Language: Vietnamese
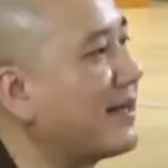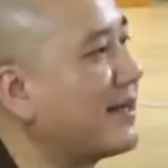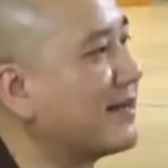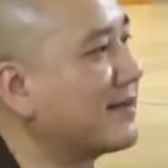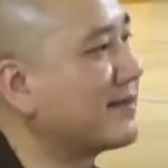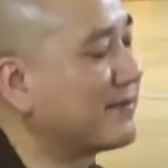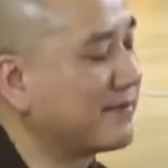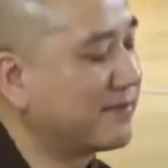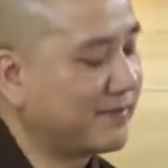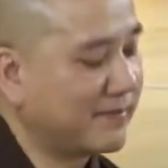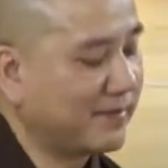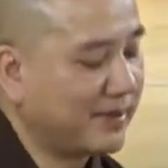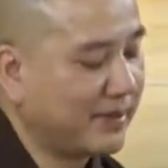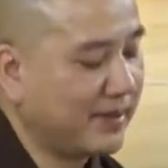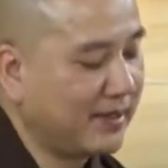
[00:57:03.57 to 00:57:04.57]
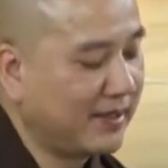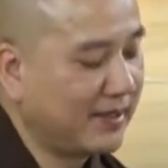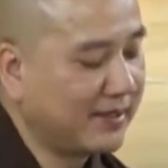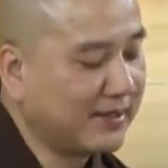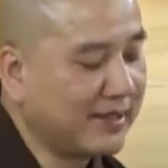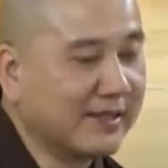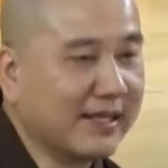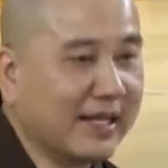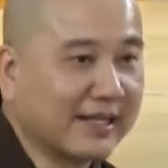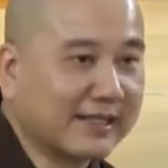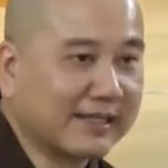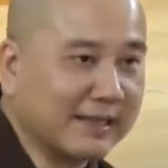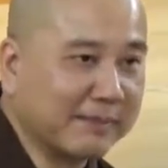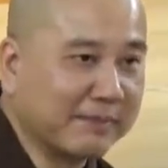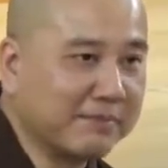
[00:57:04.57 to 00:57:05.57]
đó, như là
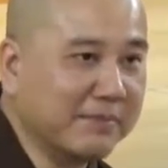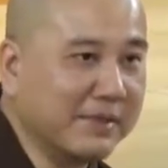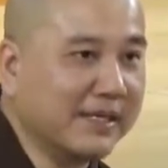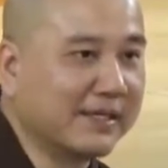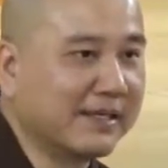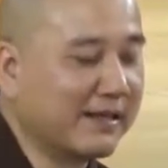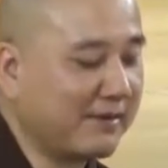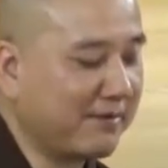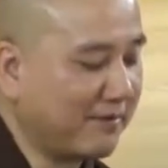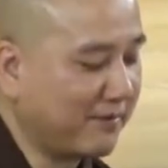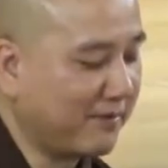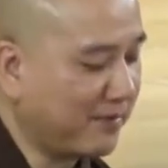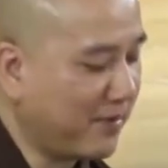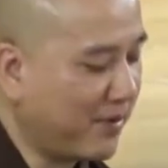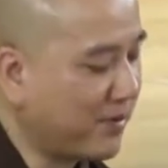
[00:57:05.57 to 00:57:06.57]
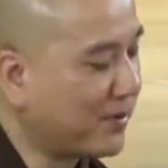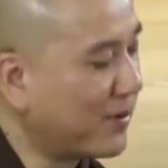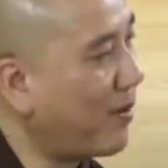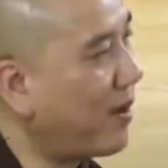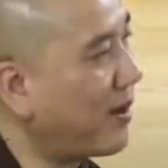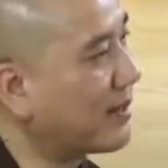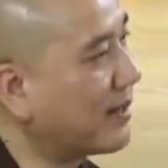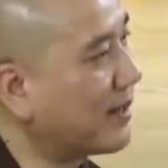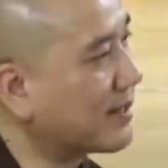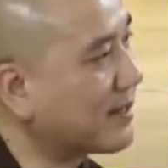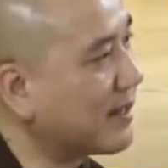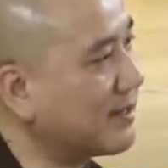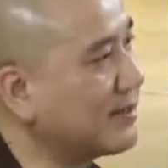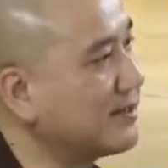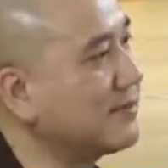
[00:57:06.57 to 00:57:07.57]
tiệp biện nè, vô đoạn nè,
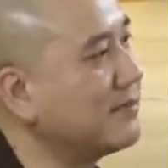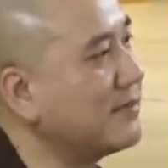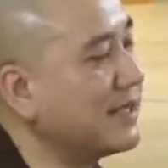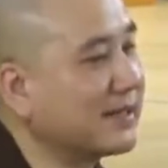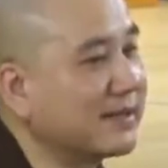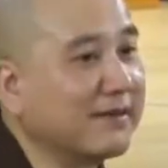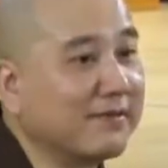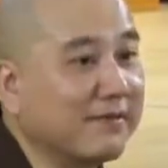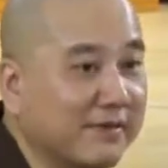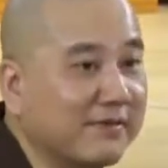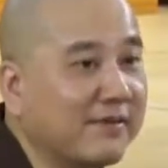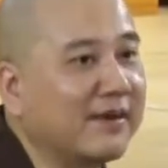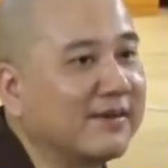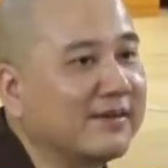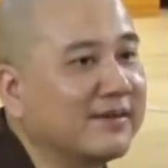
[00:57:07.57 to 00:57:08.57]
tấn biện nè, vân vân.